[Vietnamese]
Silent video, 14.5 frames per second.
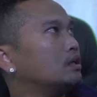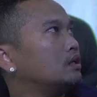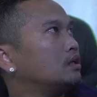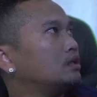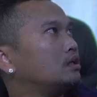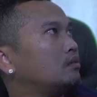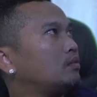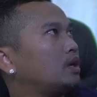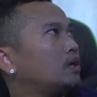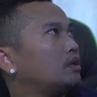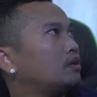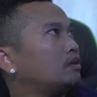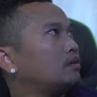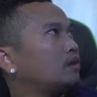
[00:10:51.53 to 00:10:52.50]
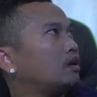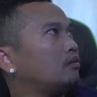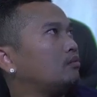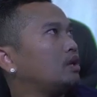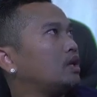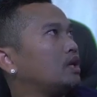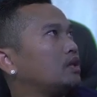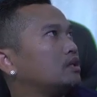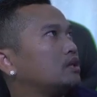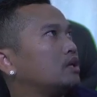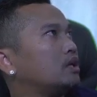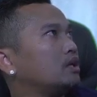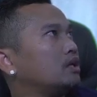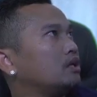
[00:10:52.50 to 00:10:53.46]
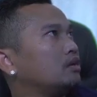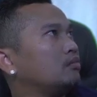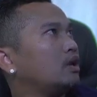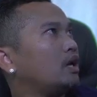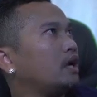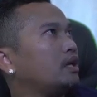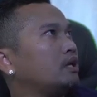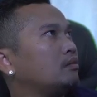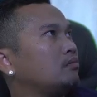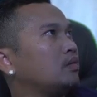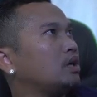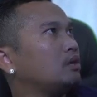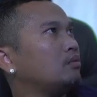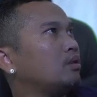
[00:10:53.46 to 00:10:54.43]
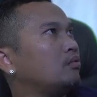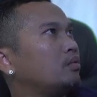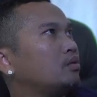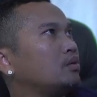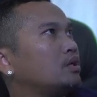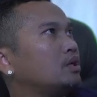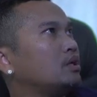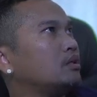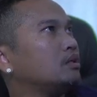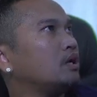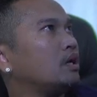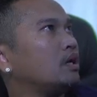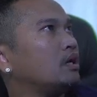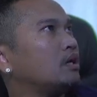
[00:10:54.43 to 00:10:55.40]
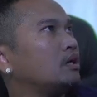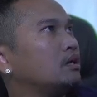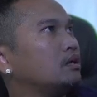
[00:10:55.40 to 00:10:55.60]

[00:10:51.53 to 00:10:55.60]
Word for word: trong ban ăn viên ấy chén này nhom lái là bay bông ôn khơi tha